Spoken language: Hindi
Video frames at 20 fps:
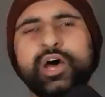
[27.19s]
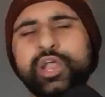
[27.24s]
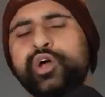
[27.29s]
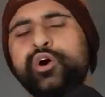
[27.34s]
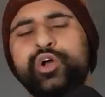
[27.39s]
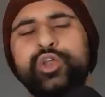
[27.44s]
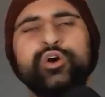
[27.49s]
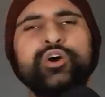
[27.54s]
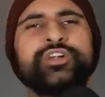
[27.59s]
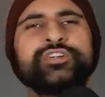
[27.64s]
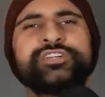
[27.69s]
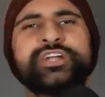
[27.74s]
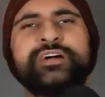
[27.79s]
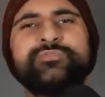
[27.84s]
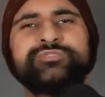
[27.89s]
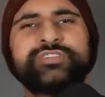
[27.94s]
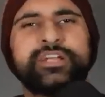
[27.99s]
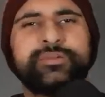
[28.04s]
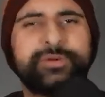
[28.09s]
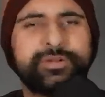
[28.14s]
हेलो हेलो और
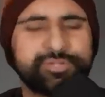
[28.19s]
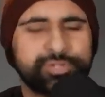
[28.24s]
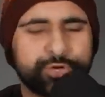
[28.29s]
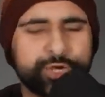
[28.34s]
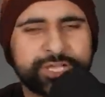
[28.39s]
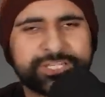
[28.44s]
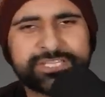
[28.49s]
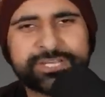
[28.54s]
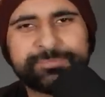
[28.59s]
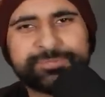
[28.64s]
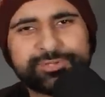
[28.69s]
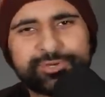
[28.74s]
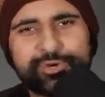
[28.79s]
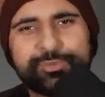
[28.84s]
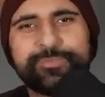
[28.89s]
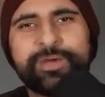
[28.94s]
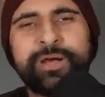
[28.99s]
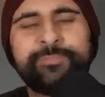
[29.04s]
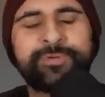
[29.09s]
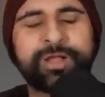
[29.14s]
शाम शर्मा शो के इस
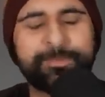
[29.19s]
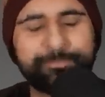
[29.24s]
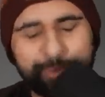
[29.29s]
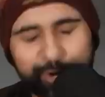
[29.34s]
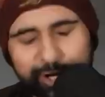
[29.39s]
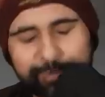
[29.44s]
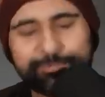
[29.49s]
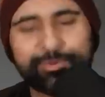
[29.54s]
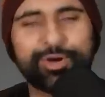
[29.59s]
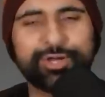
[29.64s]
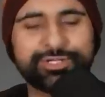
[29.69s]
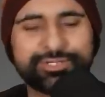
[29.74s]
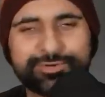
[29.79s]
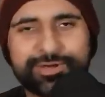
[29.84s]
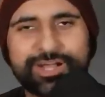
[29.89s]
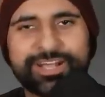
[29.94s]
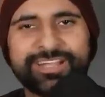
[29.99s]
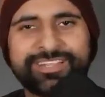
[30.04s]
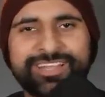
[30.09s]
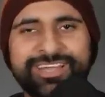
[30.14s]
एपिसोड में आपका बहुत बहुत
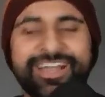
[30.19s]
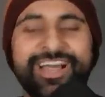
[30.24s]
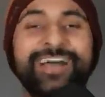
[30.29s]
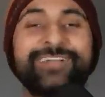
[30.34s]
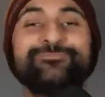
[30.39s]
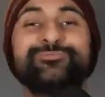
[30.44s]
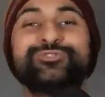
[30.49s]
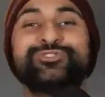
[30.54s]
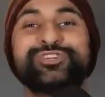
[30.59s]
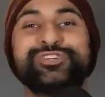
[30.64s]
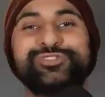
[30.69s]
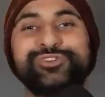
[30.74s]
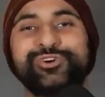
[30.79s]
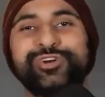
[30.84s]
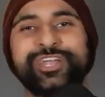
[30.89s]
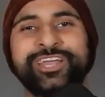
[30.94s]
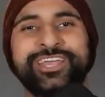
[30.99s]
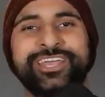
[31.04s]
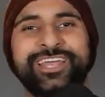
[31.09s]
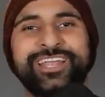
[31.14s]
स्वागत है आज मुझसे
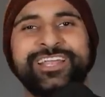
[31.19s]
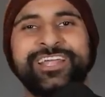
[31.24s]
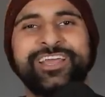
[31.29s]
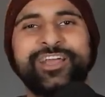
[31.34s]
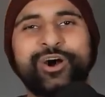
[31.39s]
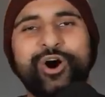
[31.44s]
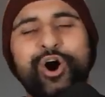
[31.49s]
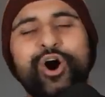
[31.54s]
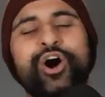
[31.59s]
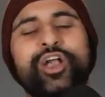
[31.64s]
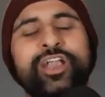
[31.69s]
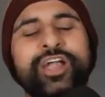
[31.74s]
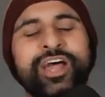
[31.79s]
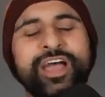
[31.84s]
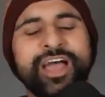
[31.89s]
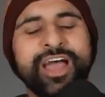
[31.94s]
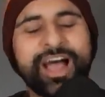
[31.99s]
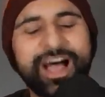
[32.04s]
जुड़ने के लिए और